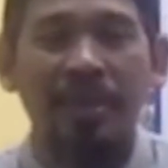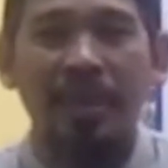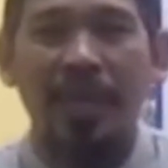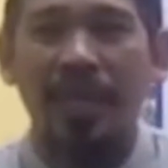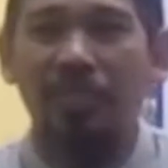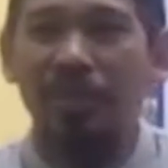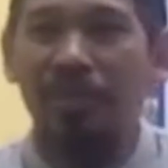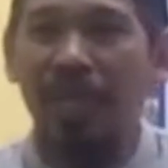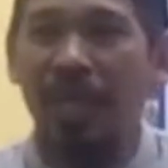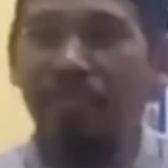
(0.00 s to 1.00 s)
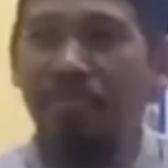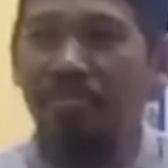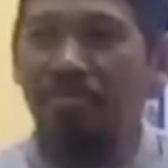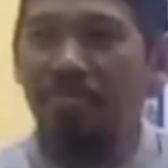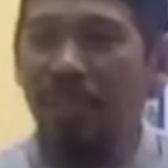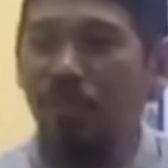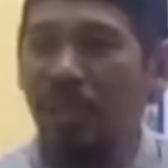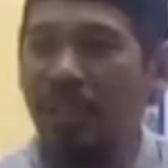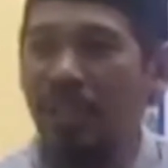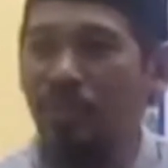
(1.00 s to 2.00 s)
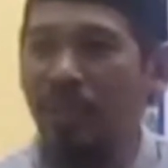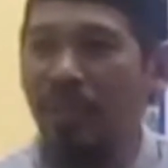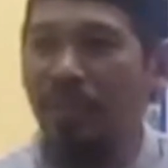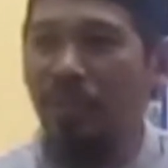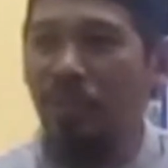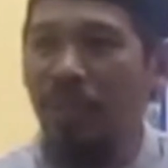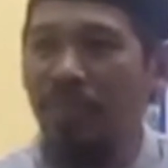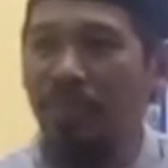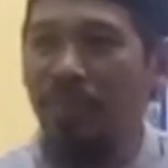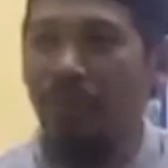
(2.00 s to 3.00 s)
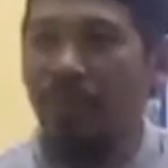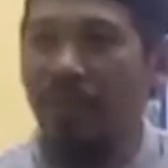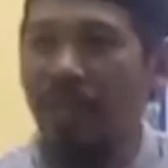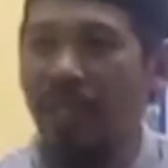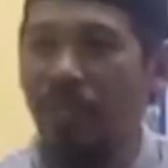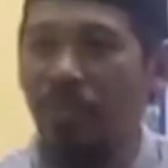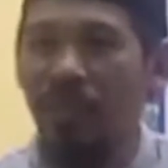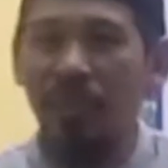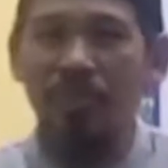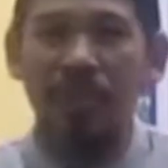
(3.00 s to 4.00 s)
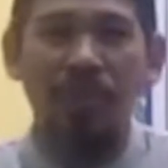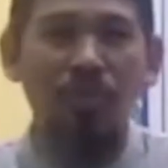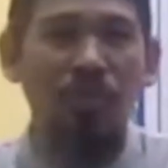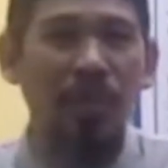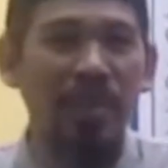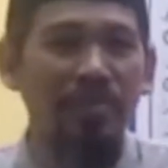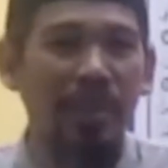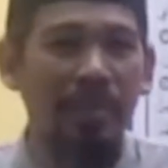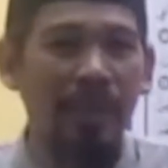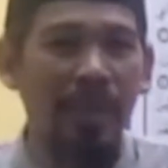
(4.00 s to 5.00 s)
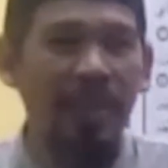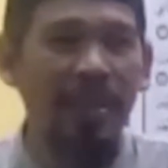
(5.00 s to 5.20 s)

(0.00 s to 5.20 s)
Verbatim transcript: Anggap semalam, satu hari satu malam satu tabung. 300 ribu, satu bulan berapa?